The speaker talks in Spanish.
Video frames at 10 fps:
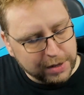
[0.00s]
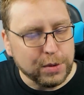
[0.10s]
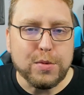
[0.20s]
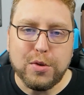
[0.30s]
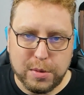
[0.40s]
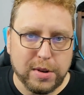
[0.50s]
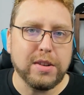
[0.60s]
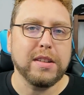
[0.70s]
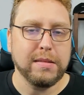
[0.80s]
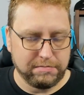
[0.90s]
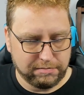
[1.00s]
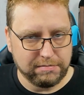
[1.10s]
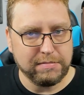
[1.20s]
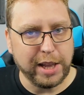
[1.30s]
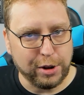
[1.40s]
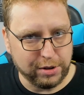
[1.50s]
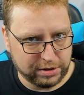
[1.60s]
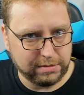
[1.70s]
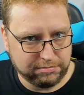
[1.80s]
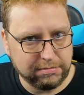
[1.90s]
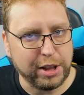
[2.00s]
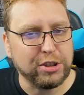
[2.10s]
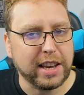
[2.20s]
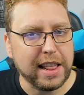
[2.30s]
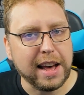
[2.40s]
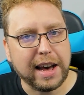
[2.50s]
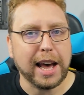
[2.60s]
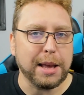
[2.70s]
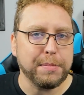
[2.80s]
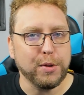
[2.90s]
un rumor de los, de los que dan hype.